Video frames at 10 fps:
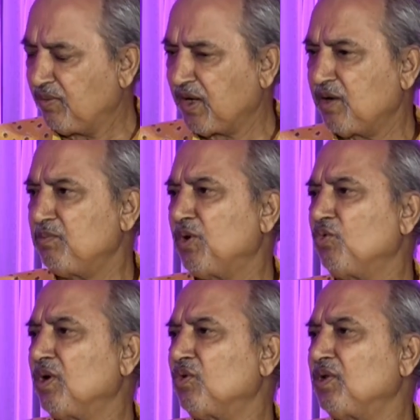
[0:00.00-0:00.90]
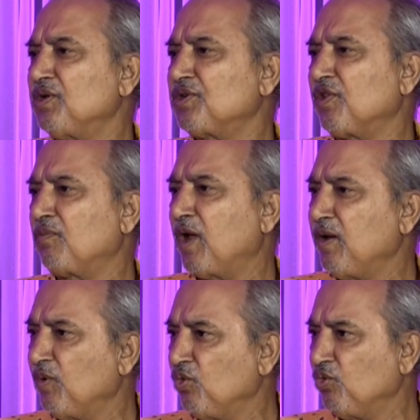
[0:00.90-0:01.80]
मैं कि बनूंगा तो देश का सिपाही
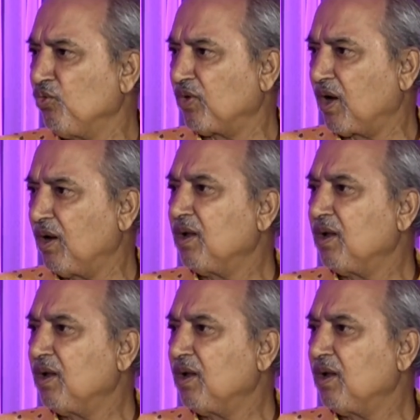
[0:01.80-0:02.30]
बनूं दूसरा